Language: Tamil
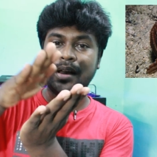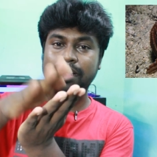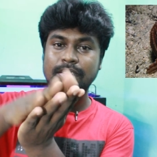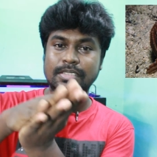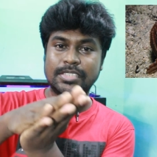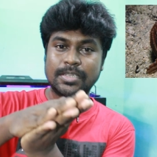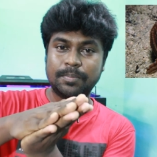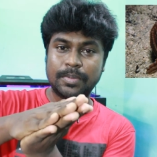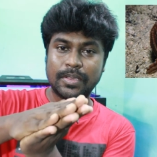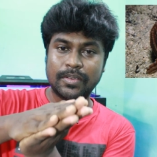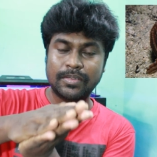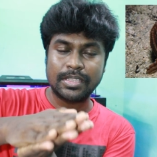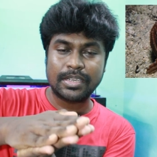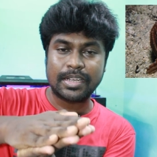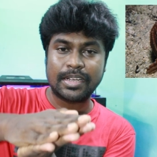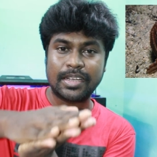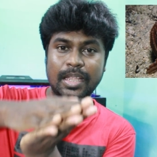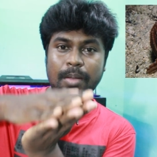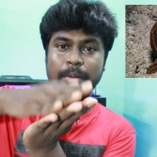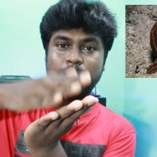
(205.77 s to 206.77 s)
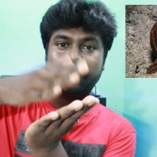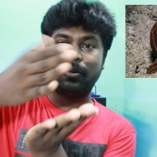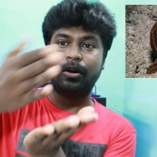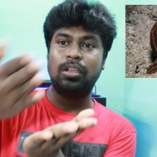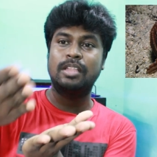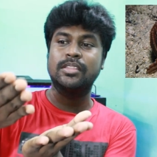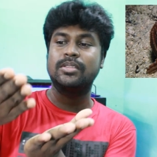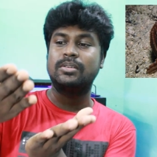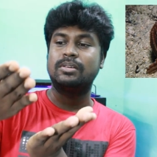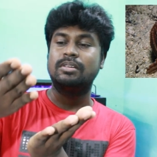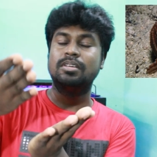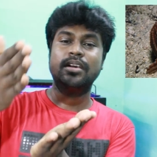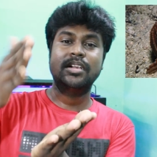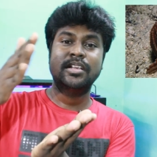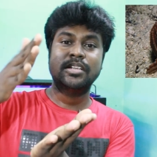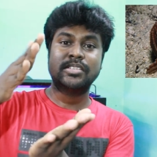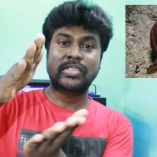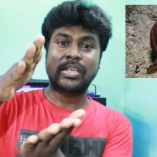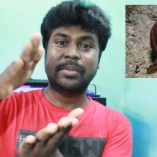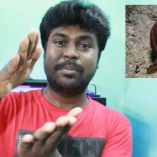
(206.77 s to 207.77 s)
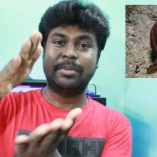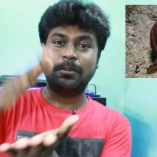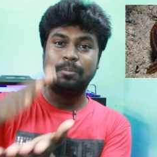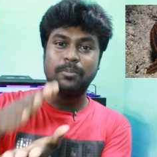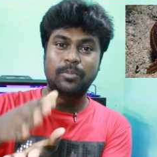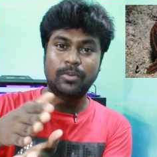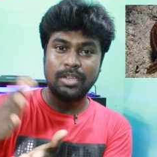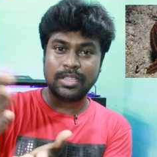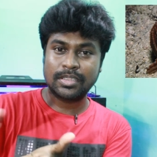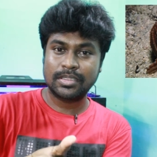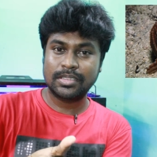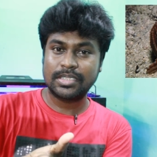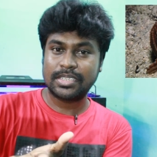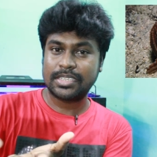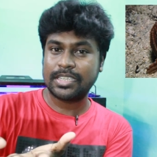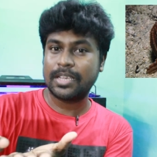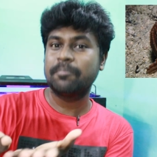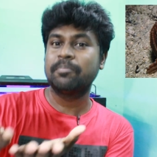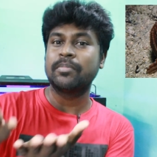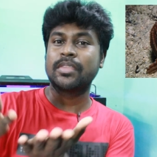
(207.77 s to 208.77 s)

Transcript: அந்த சிப்பியை வந்து ரெண்டாக இப்படி பொழந்துரும் ஸோ இப்படி பொழந்துட்டு